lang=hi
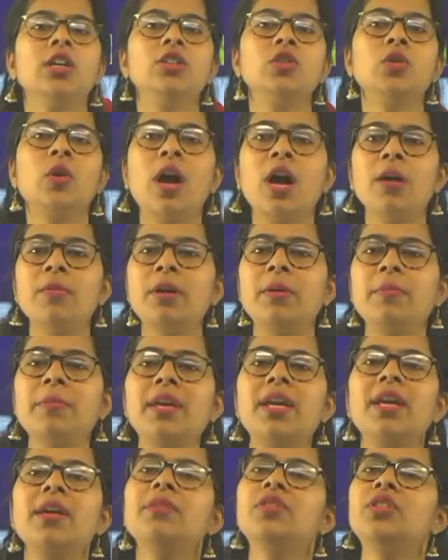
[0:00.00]
तो अब
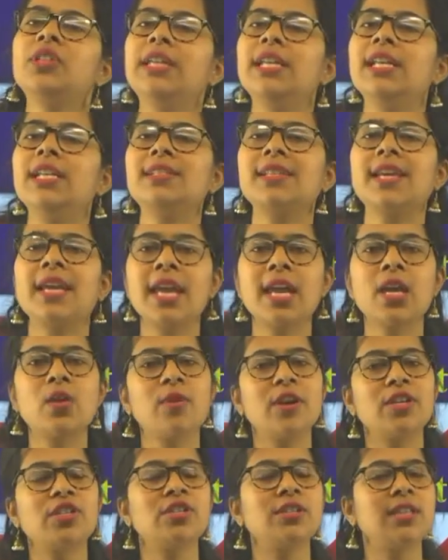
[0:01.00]
हमें थ्री से एक
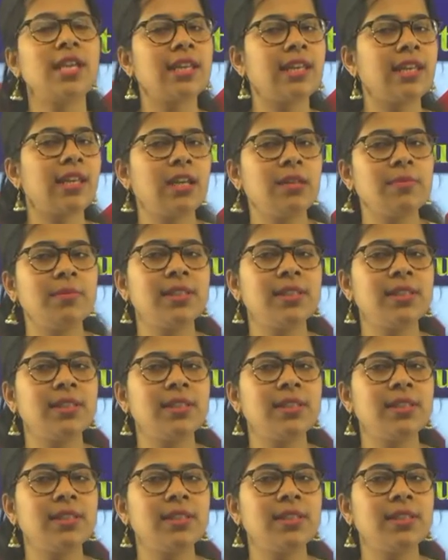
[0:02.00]
क्वेश्चन देखने के लिए